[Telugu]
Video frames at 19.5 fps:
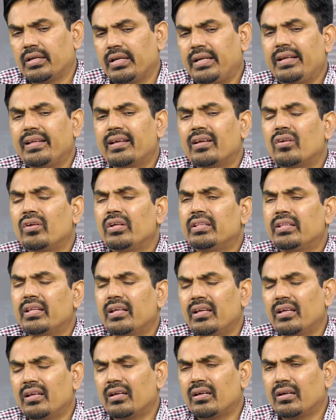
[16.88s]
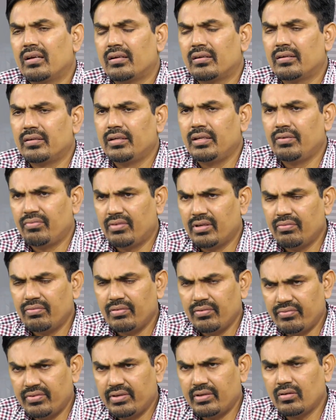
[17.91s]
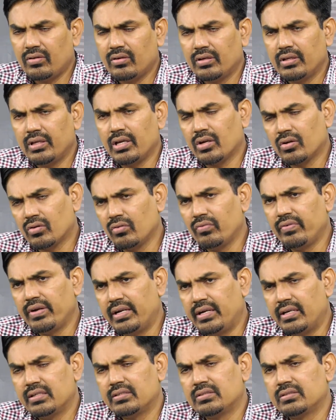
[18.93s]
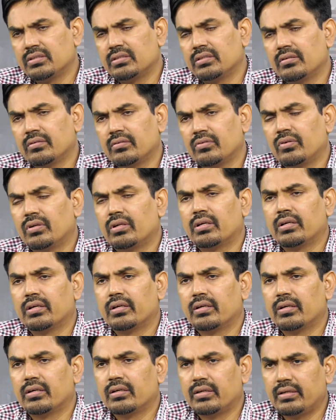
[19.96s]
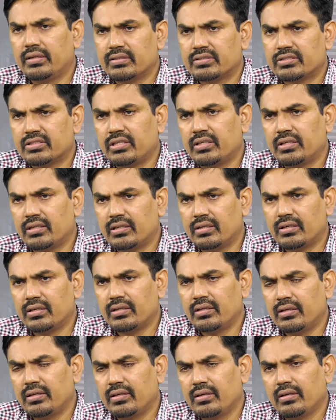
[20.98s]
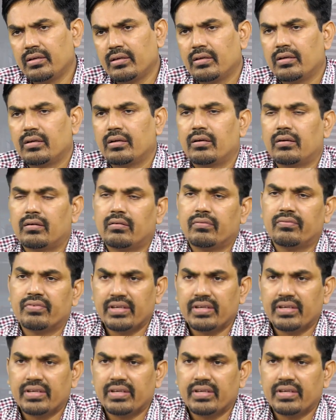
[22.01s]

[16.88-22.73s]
ఇండియాలో అయితే నిఫ్టీ ఫిఫ్టీలో ఎక్కువ వెయిటేజ్ ఉన్న ఇండస్ట్రీ hmm. ఏంటంటే hmm.